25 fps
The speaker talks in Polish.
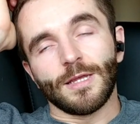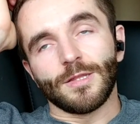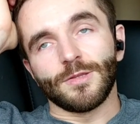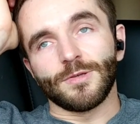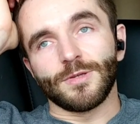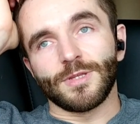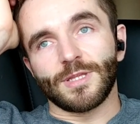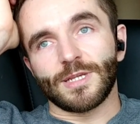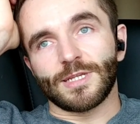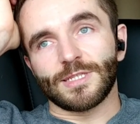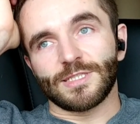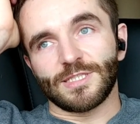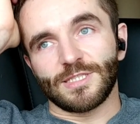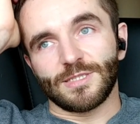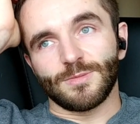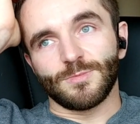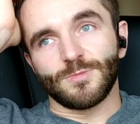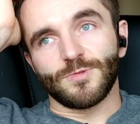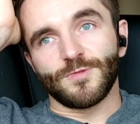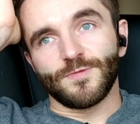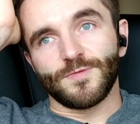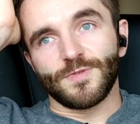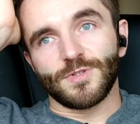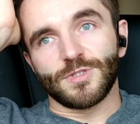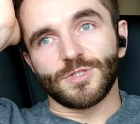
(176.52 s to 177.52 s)
No i teraz się
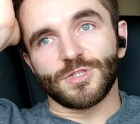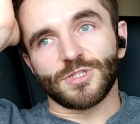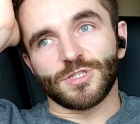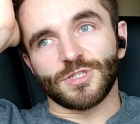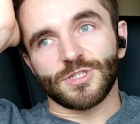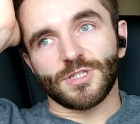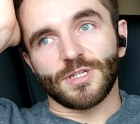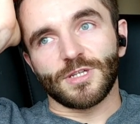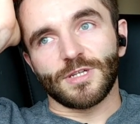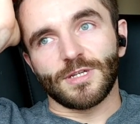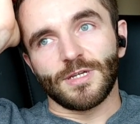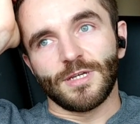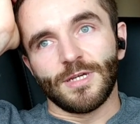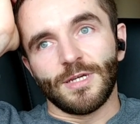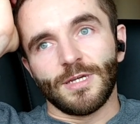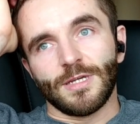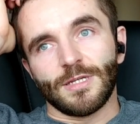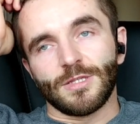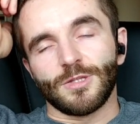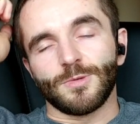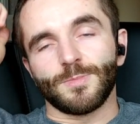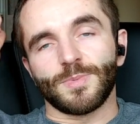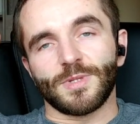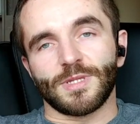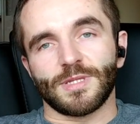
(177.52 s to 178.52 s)
mówi, że
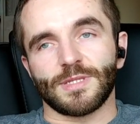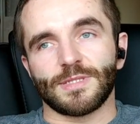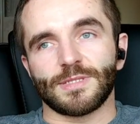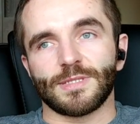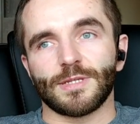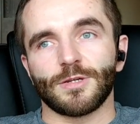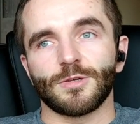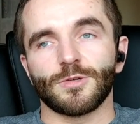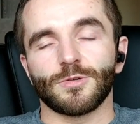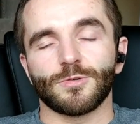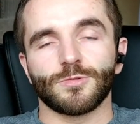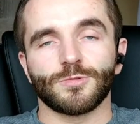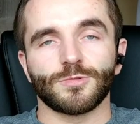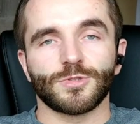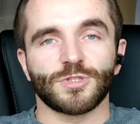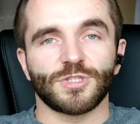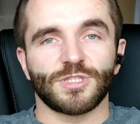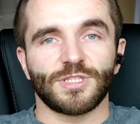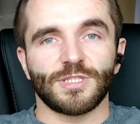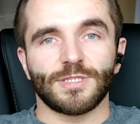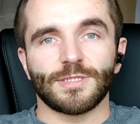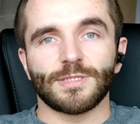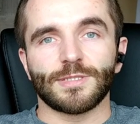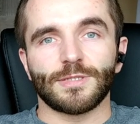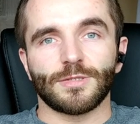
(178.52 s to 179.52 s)
do 15 roku
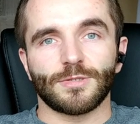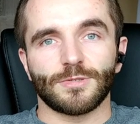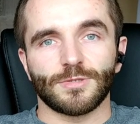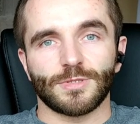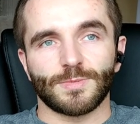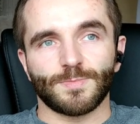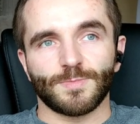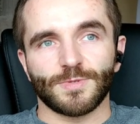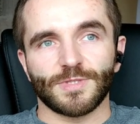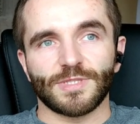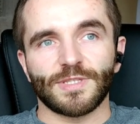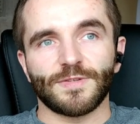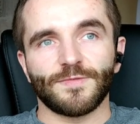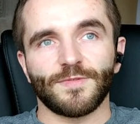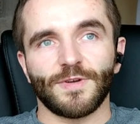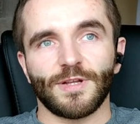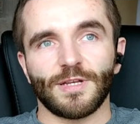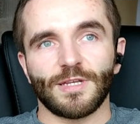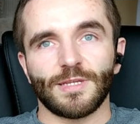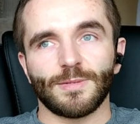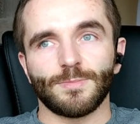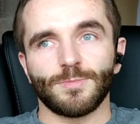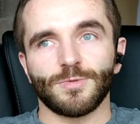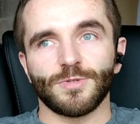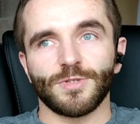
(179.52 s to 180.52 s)
życia jest to
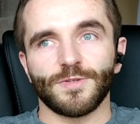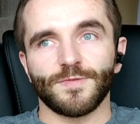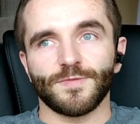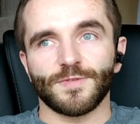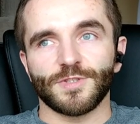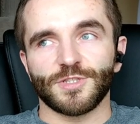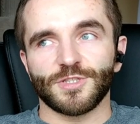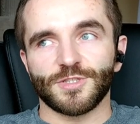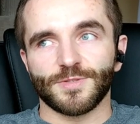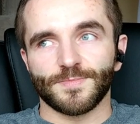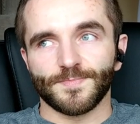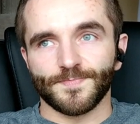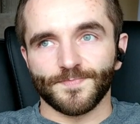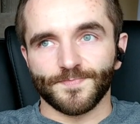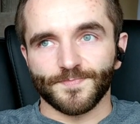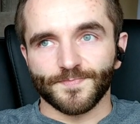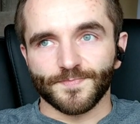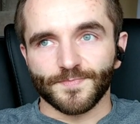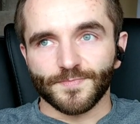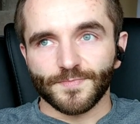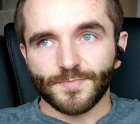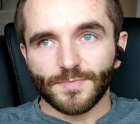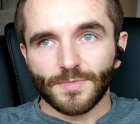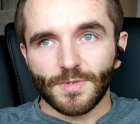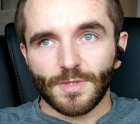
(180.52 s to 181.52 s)
rozpoznawalne, ponieważ
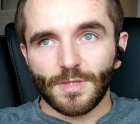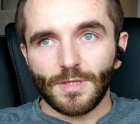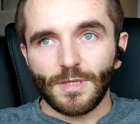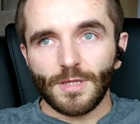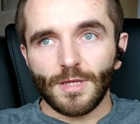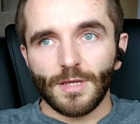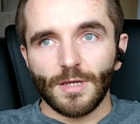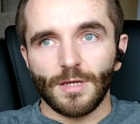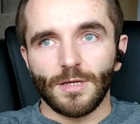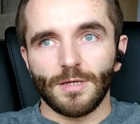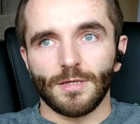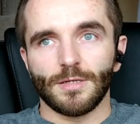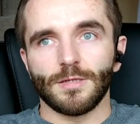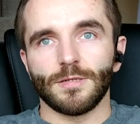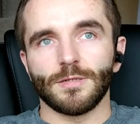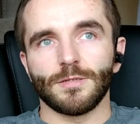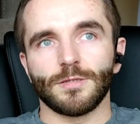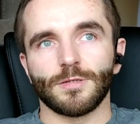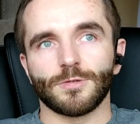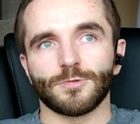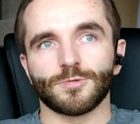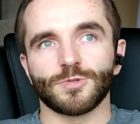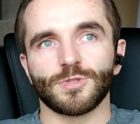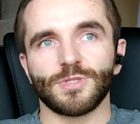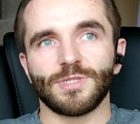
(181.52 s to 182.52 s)

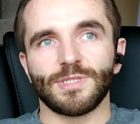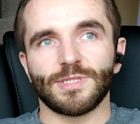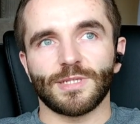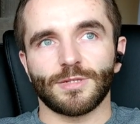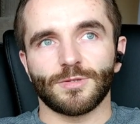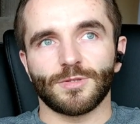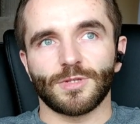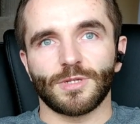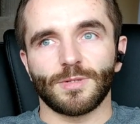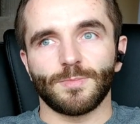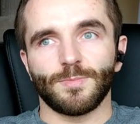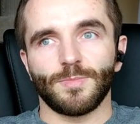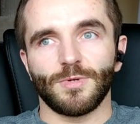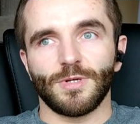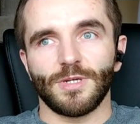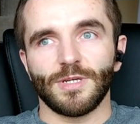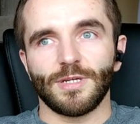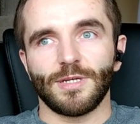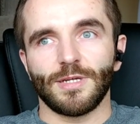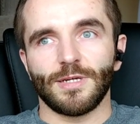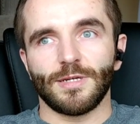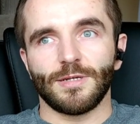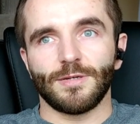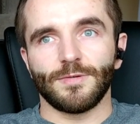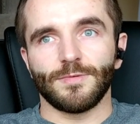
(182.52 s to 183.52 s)
różnica, która
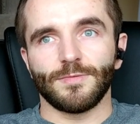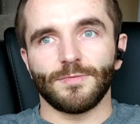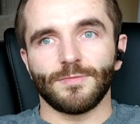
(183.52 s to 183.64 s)
polega